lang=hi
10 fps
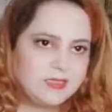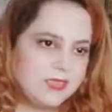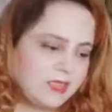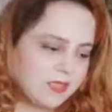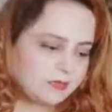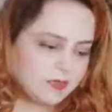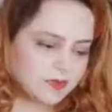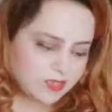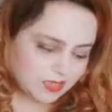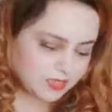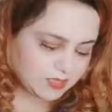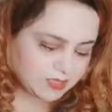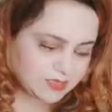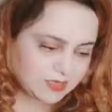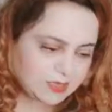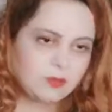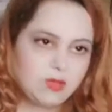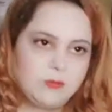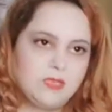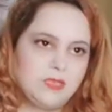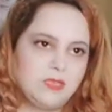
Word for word: दही आप यूज़ नहीं करना चाहते तो आप